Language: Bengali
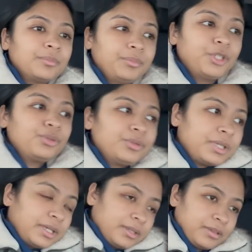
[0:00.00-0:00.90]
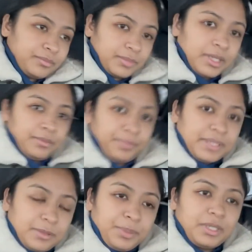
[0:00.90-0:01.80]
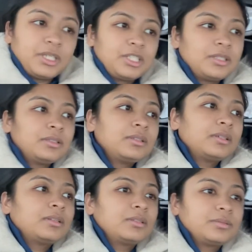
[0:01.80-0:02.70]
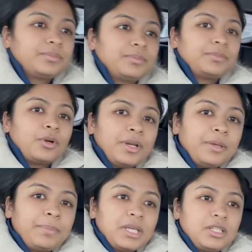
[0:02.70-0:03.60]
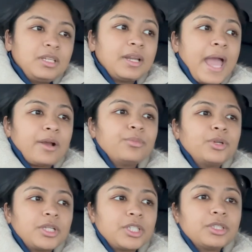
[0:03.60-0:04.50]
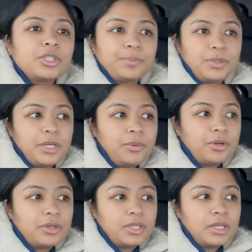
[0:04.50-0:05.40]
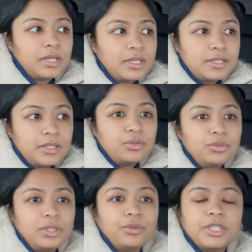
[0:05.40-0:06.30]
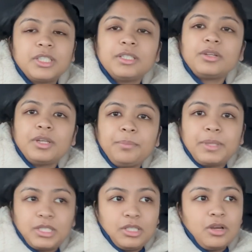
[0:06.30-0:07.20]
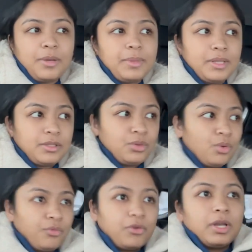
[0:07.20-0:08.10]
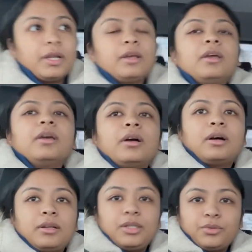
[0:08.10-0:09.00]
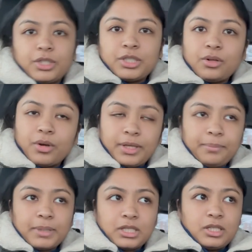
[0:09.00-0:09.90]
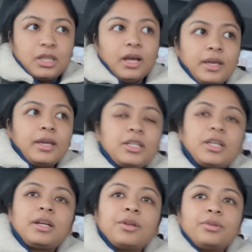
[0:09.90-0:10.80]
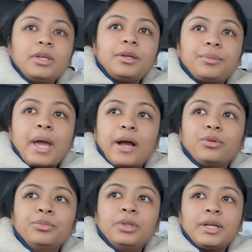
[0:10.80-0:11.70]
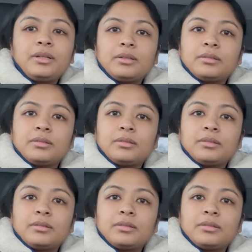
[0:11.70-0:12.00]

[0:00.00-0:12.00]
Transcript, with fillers: ভীষণ প্রেসপিটেশন অনেক বেশি আর অ্যাকুমুলেশন সব থেকে বড়ো কথা এখানে যেহেতু ডিউরেশনটা অনেক বেশি হয় মানে স্নোফলের ডিউরেশন অনেক বেশি থাকে সেই কারণে অ্যাকুমুলেট